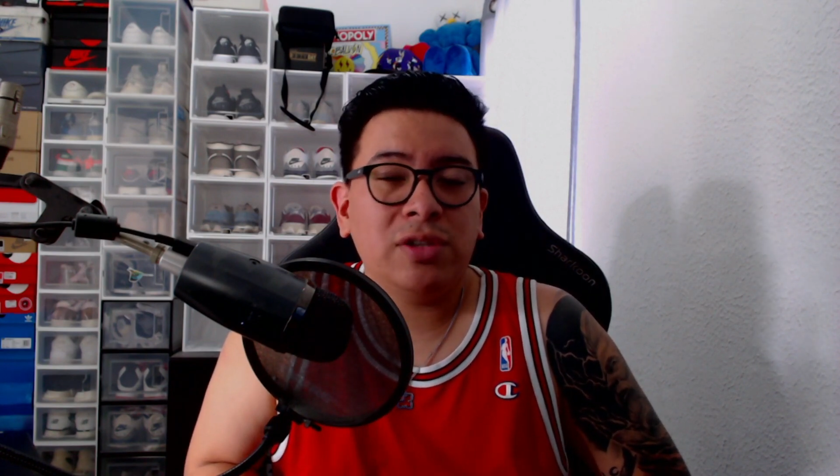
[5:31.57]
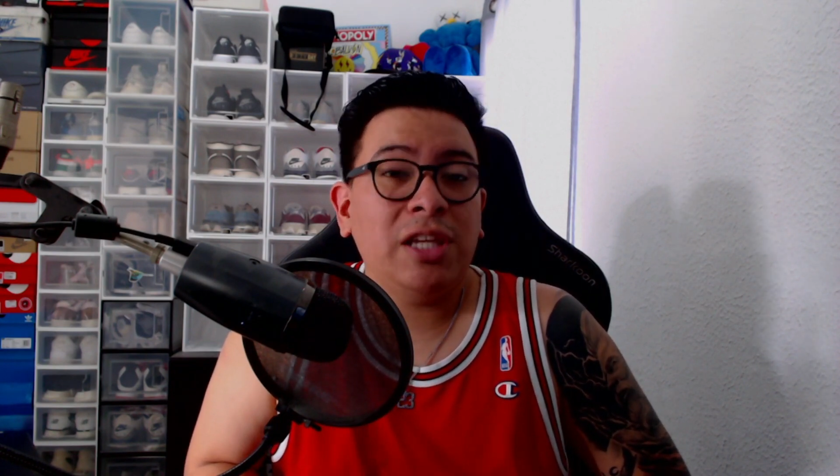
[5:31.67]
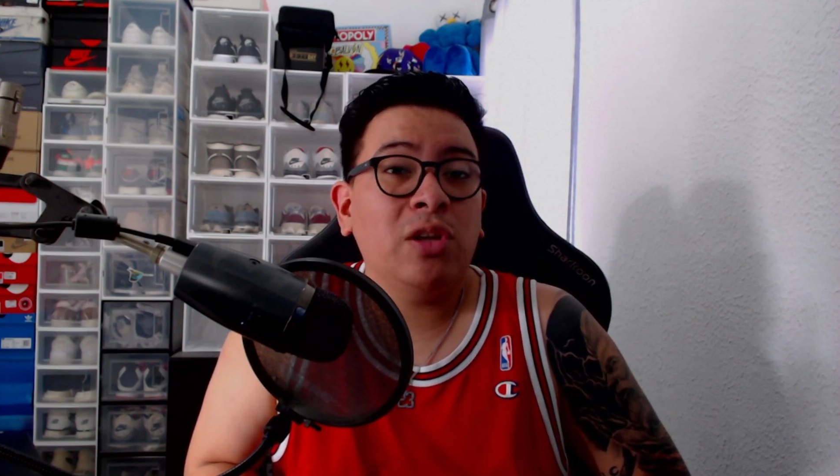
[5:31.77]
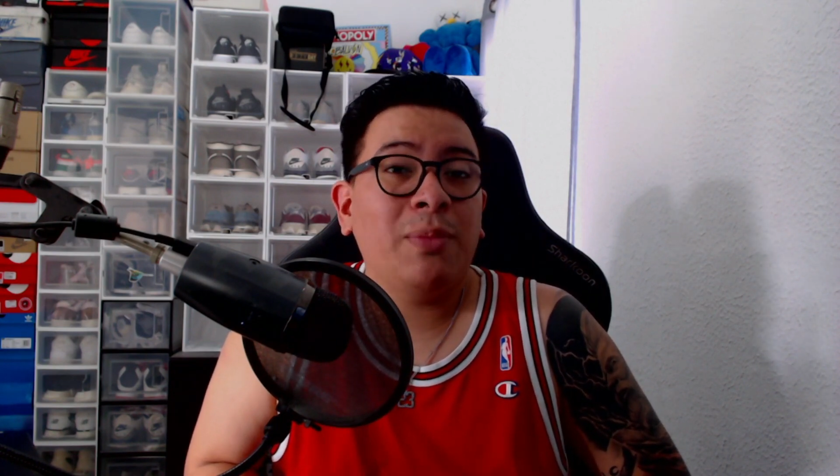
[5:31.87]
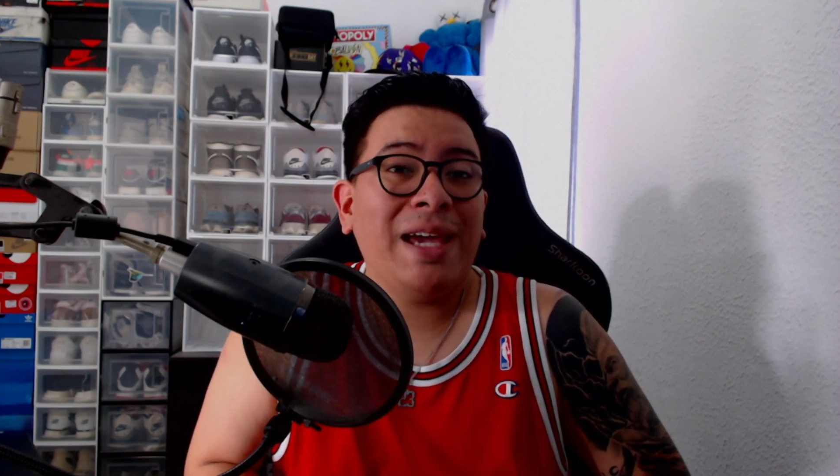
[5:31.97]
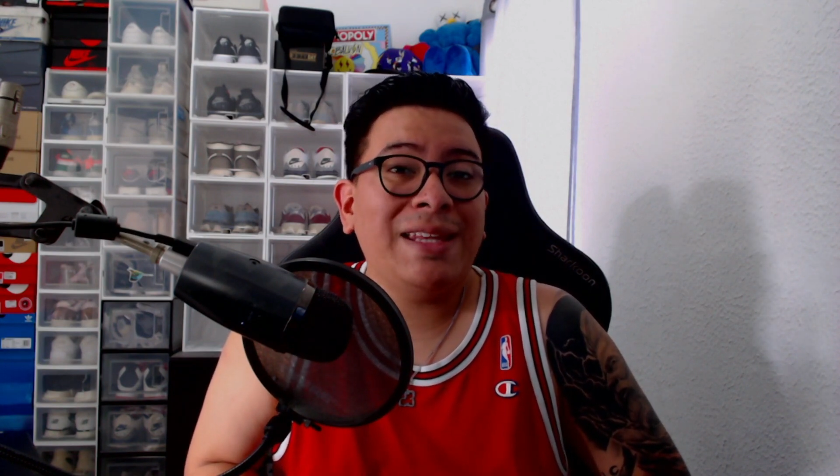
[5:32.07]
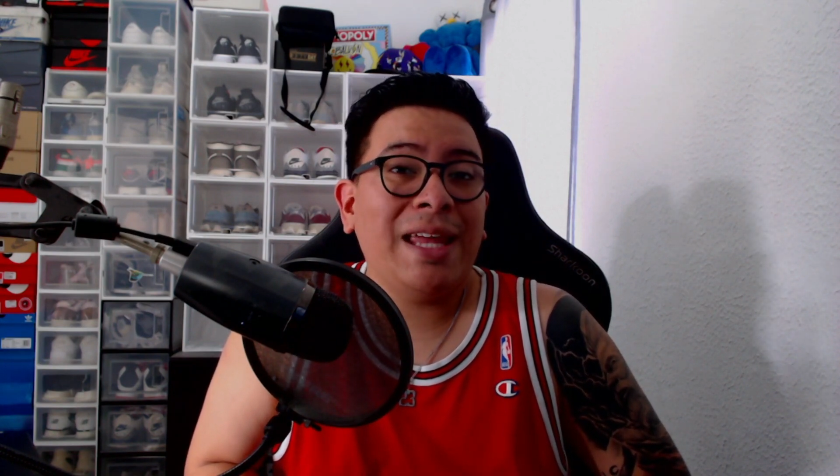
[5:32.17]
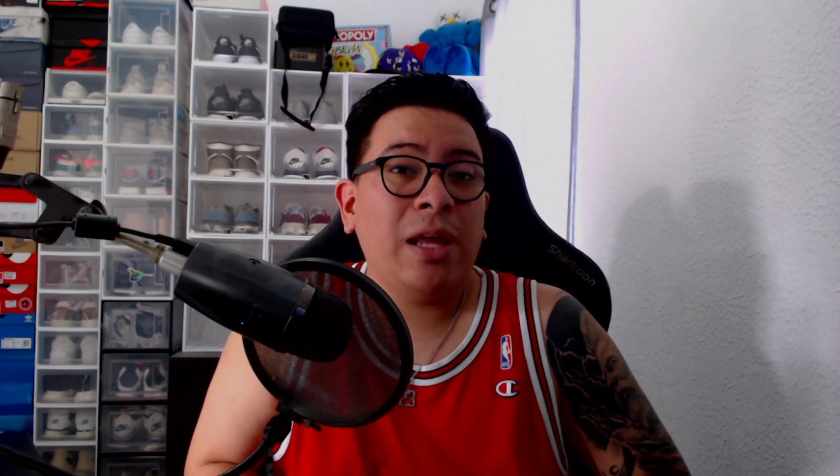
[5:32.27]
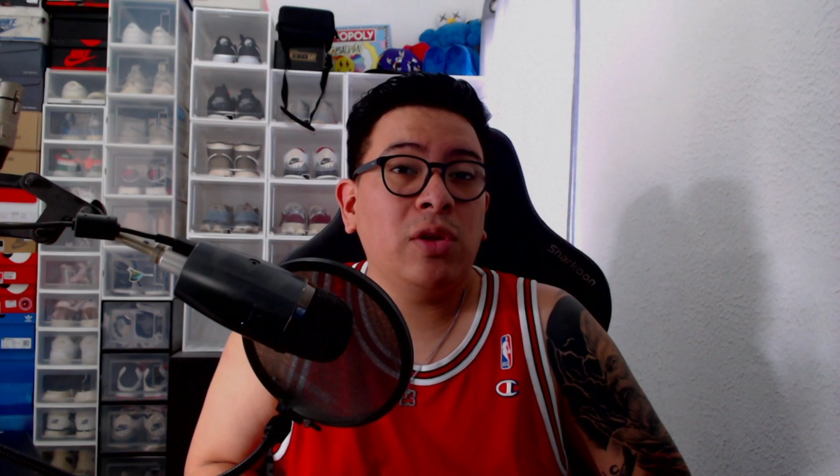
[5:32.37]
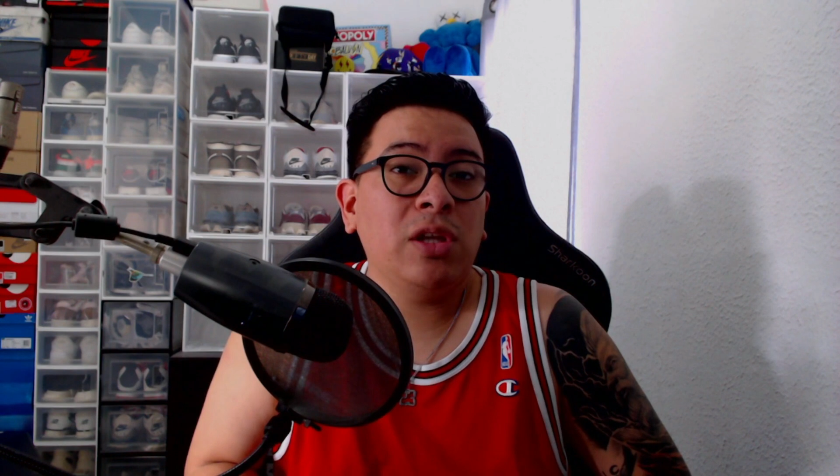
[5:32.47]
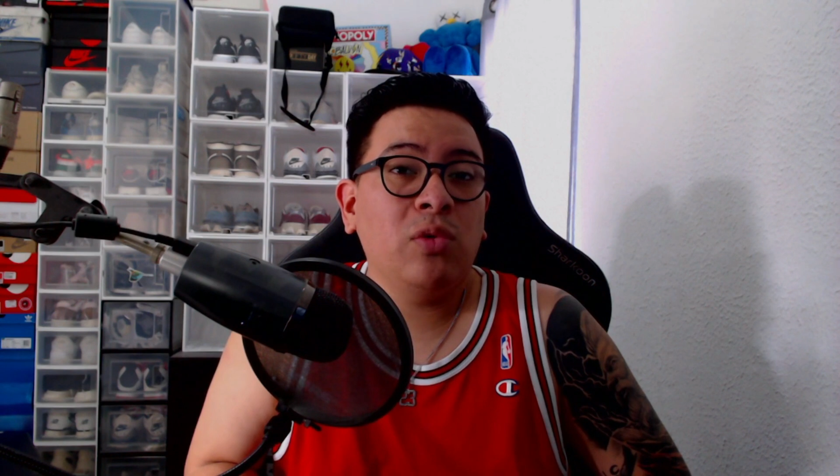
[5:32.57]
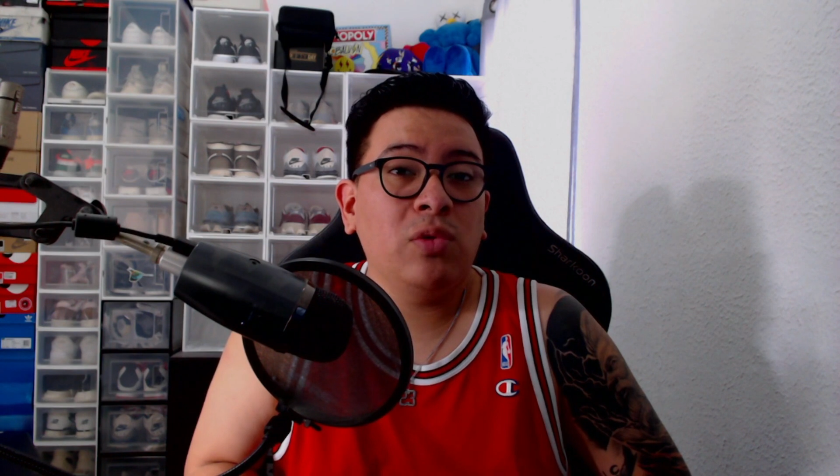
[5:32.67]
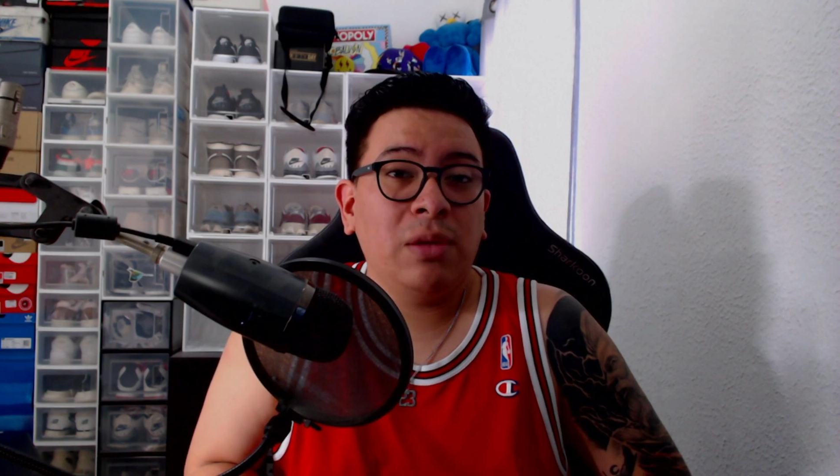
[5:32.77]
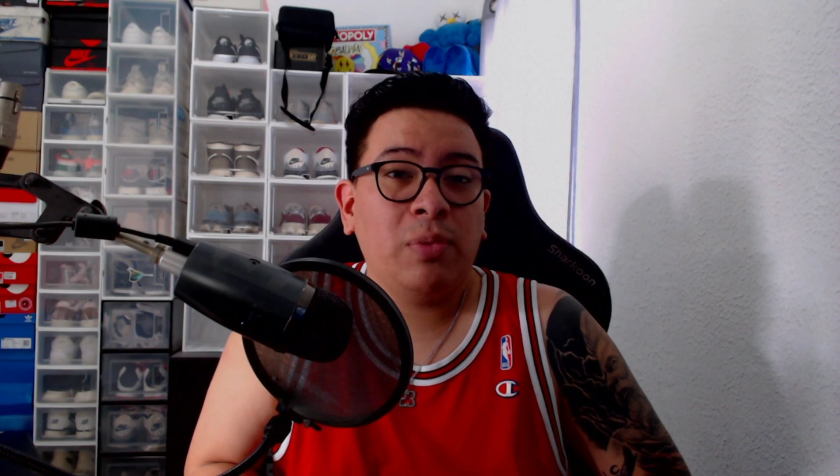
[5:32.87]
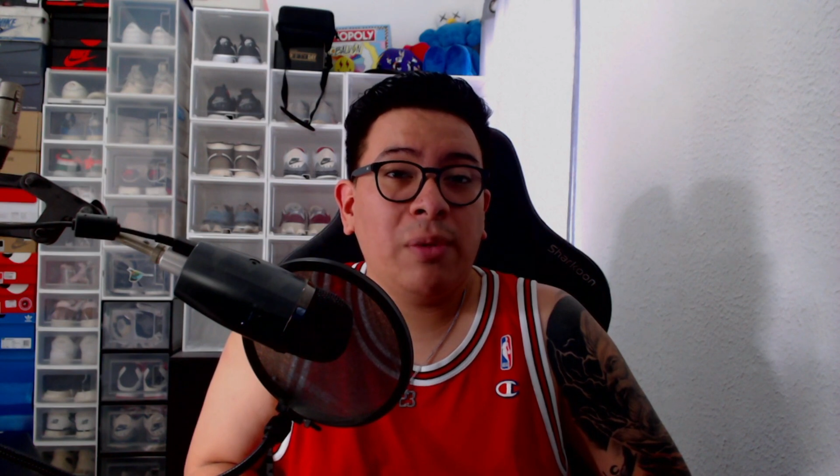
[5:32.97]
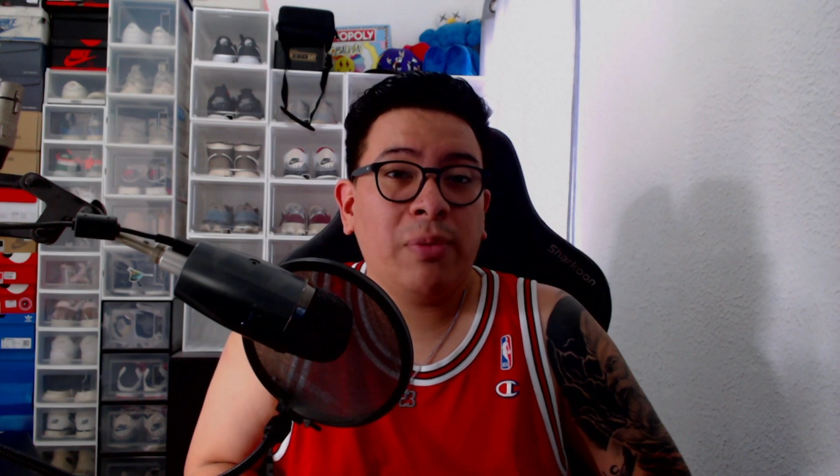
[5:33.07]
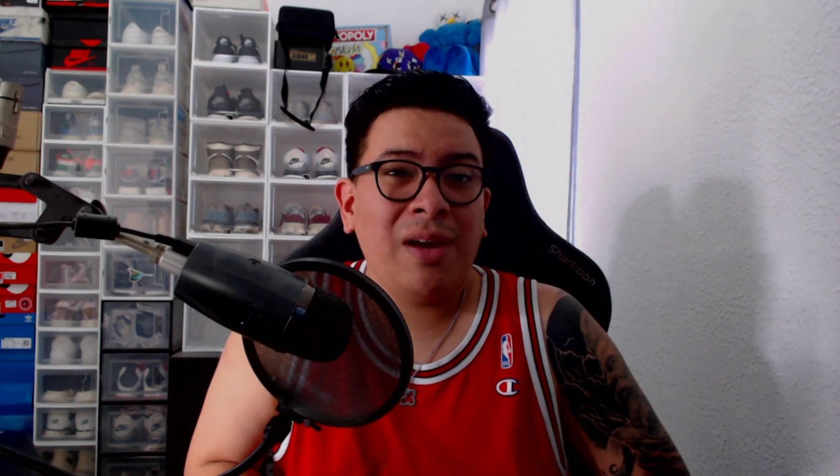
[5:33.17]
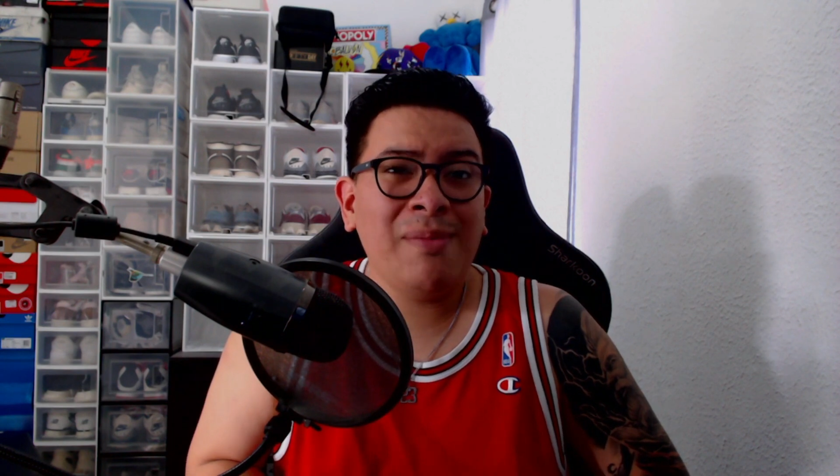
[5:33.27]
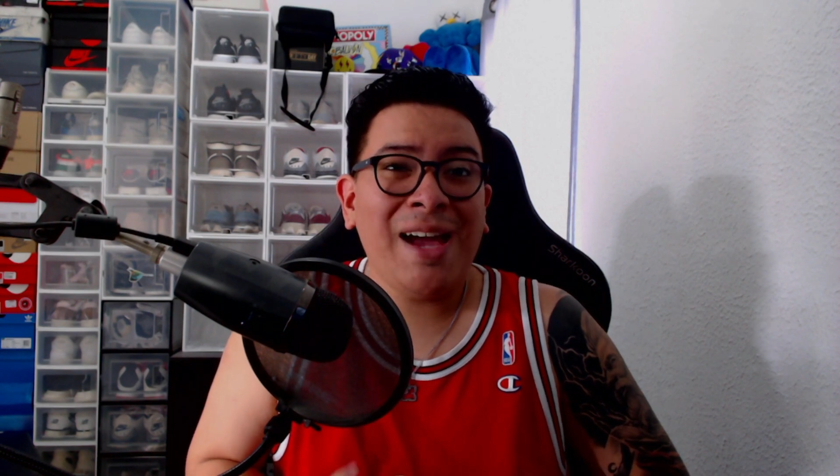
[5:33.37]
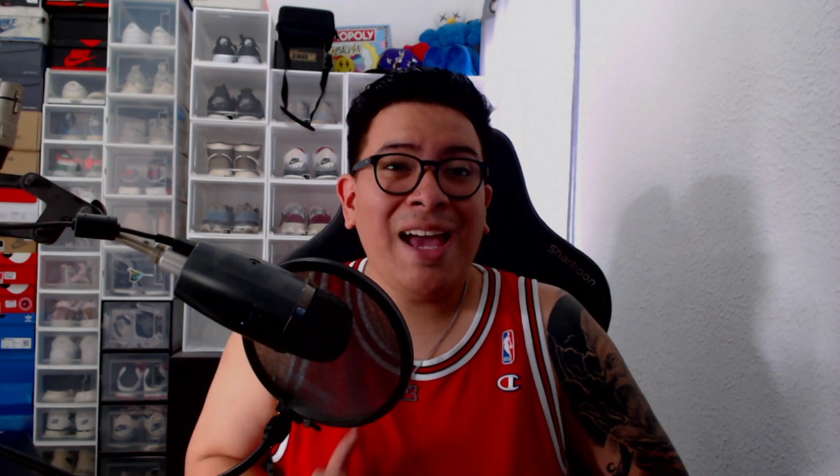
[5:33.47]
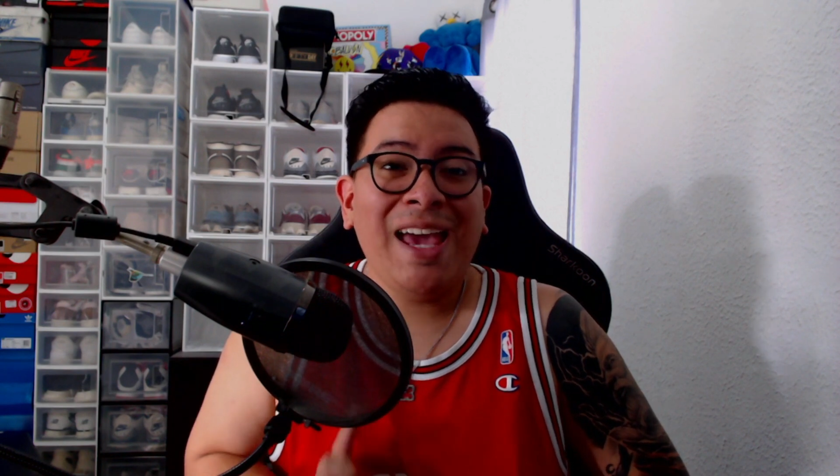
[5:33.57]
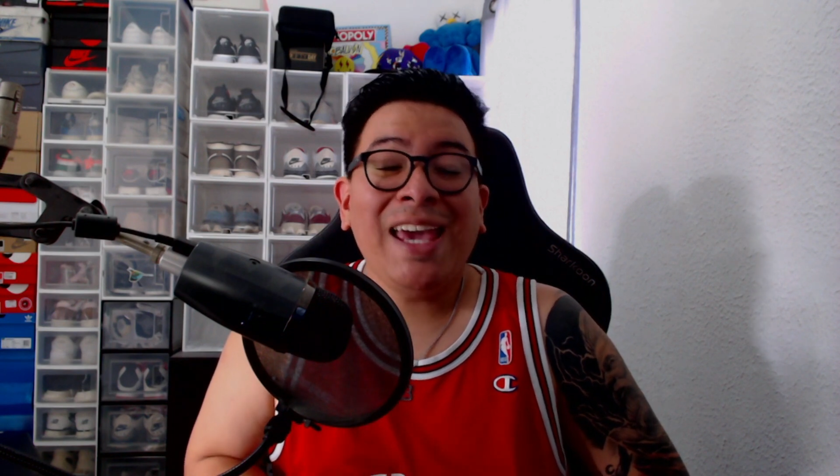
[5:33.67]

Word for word: y no me ha generado ningún tipo de problema.